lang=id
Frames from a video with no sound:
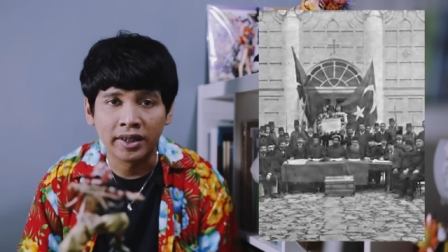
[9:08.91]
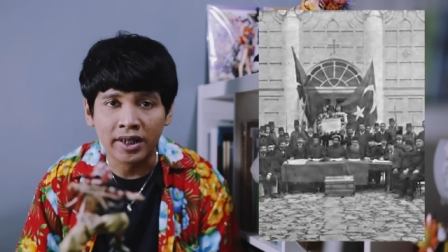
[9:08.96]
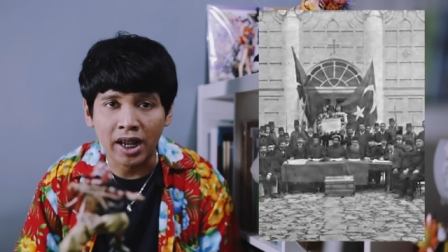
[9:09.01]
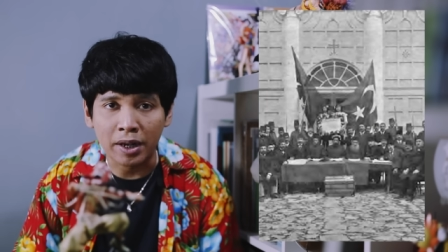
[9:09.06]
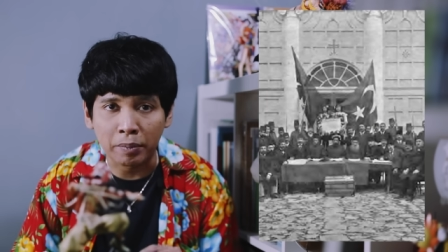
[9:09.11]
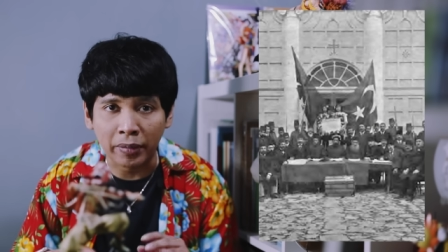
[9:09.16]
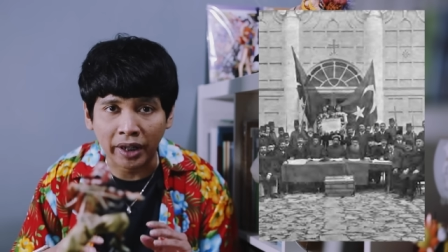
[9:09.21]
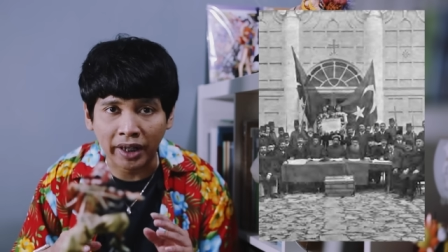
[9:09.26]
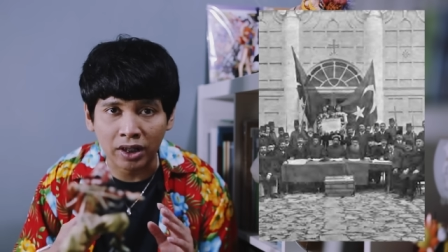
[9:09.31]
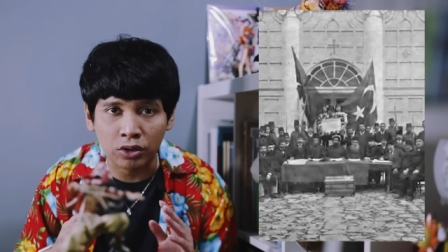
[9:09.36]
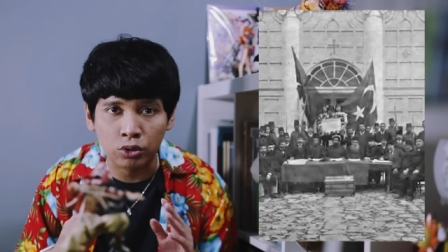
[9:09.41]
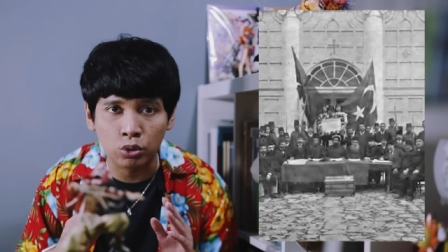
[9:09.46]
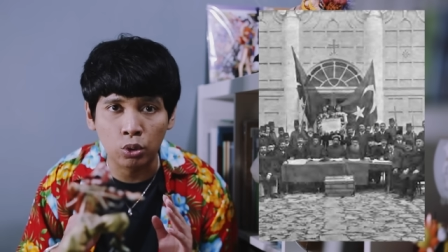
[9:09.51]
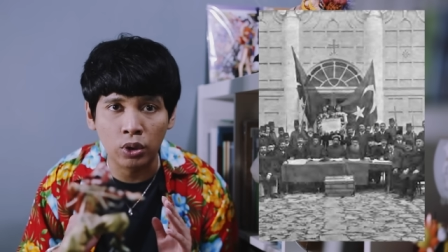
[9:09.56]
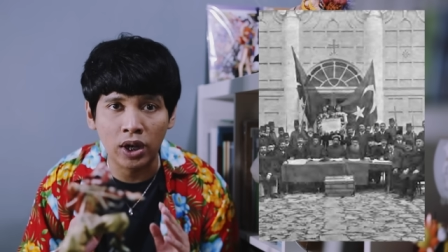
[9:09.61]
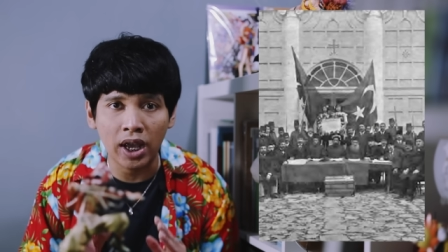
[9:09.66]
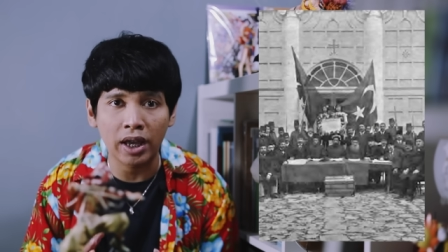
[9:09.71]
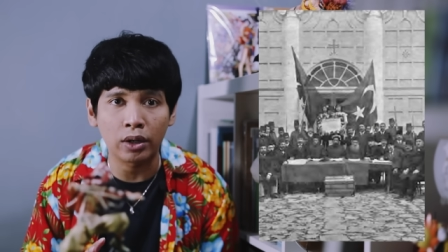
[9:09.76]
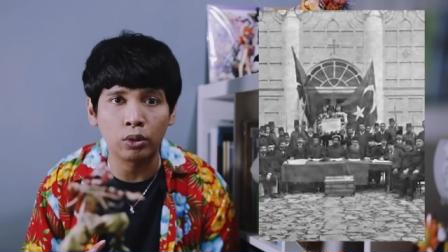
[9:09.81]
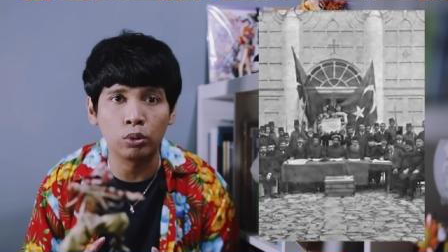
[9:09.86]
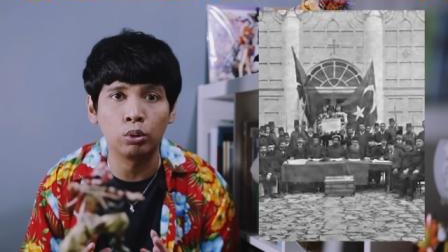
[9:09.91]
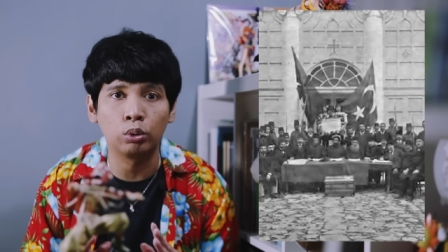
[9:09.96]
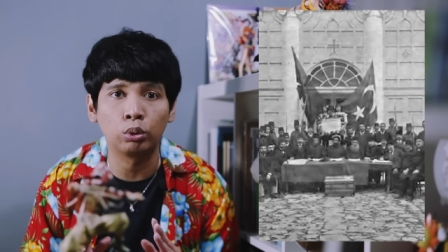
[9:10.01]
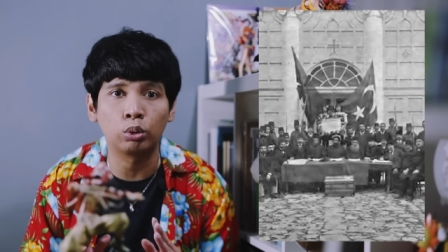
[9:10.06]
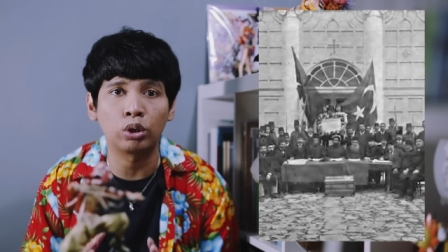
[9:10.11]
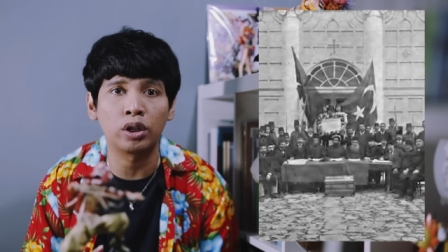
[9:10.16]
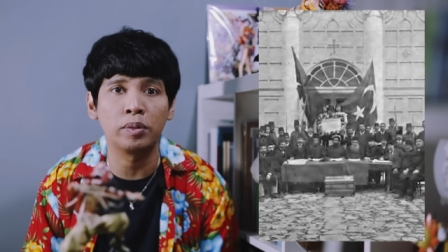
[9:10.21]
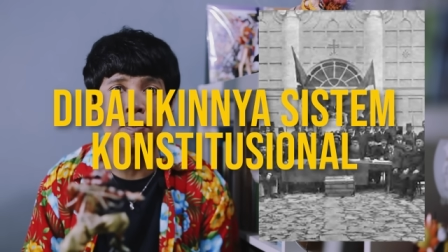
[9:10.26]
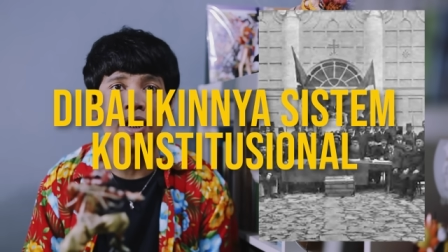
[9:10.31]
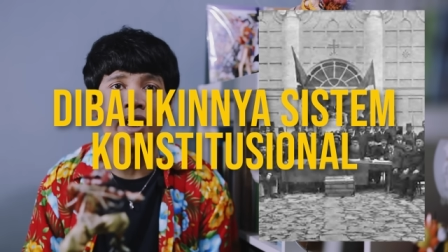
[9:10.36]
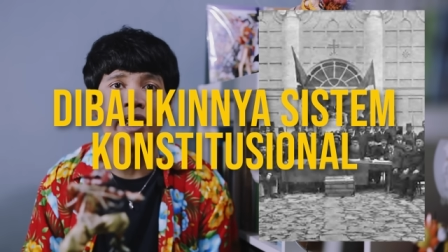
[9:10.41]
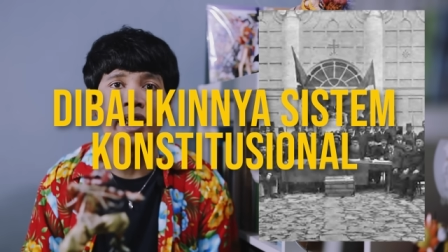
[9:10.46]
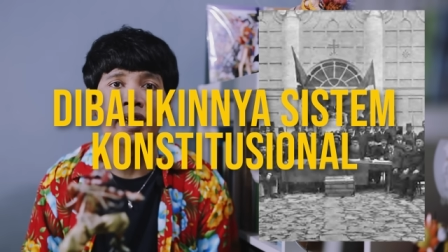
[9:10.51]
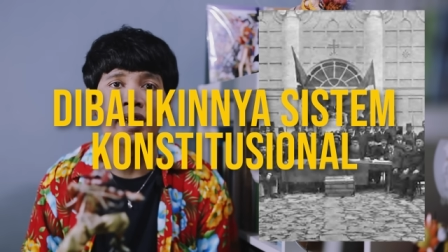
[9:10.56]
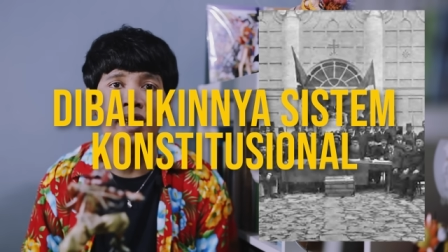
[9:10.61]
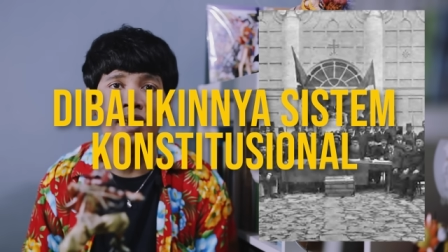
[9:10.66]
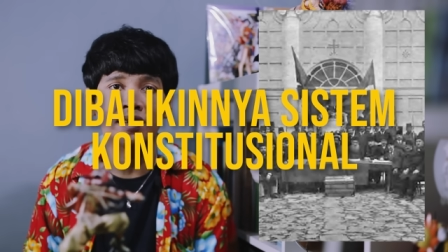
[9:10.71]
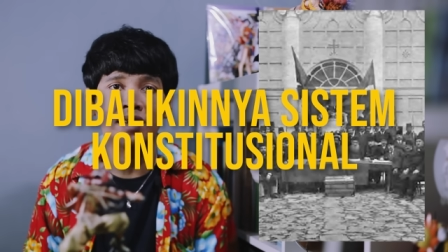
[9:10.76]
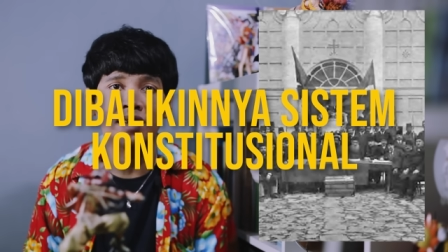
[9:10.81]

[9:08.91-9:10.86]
dan mereka juga nuntut dibalikinnya